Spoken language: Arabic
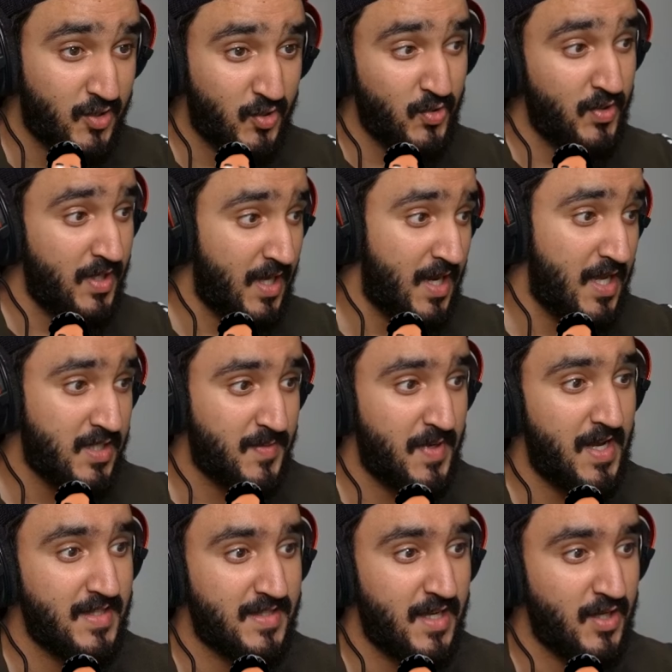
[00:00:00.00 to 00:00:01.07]
تكون هي الاجمل
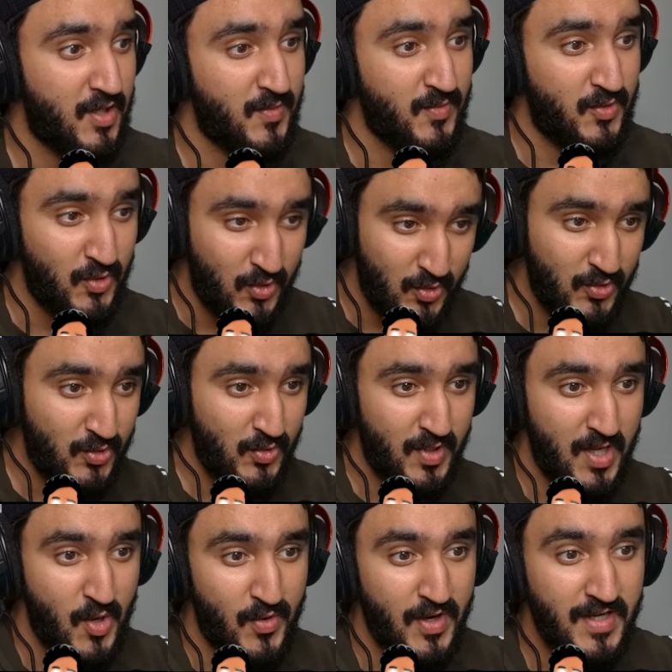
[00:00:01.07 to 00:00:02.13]
عساكم
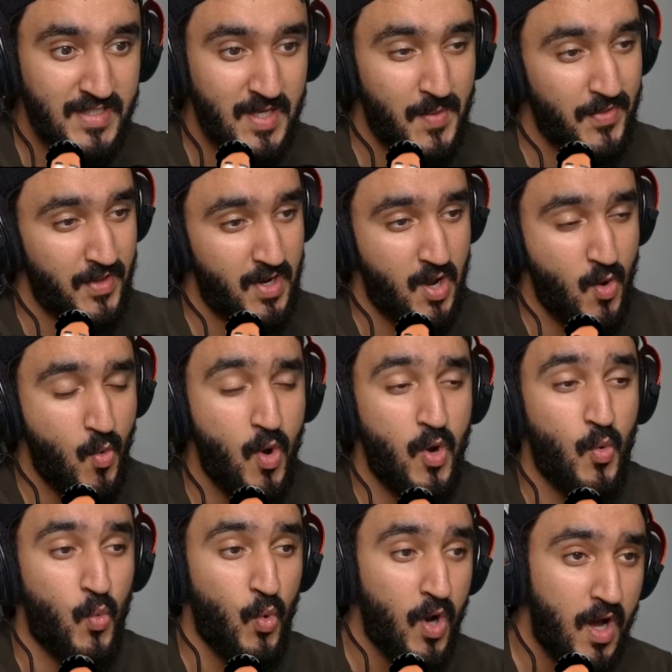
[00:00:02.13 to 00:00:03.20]
تعودونها ونرجع مثل اول
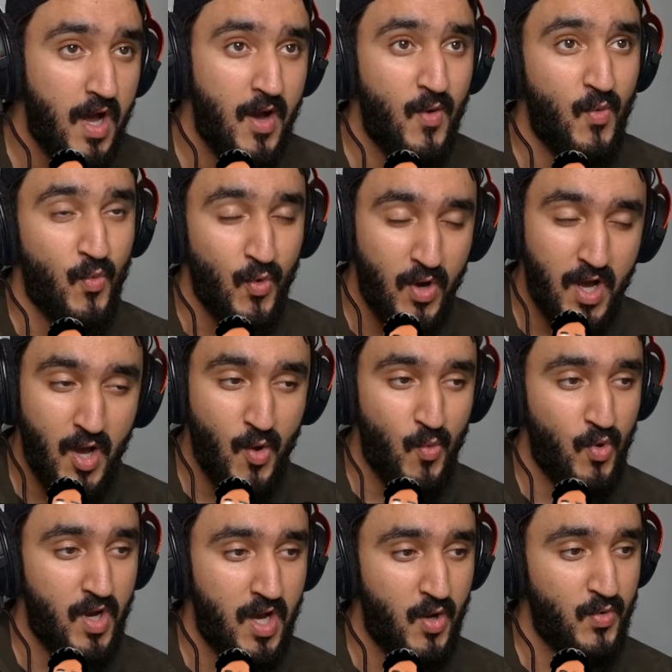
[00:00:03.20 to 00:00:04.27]
واو واو
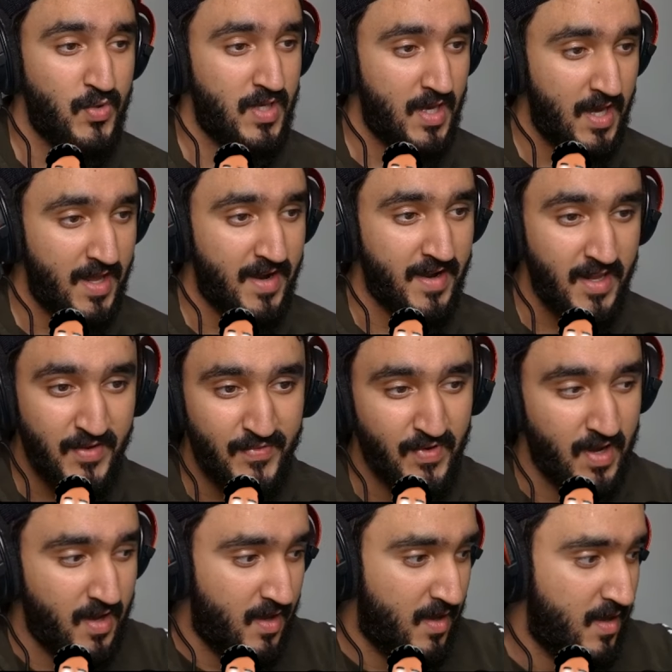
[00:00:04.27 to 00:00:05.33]
واو يا ريفا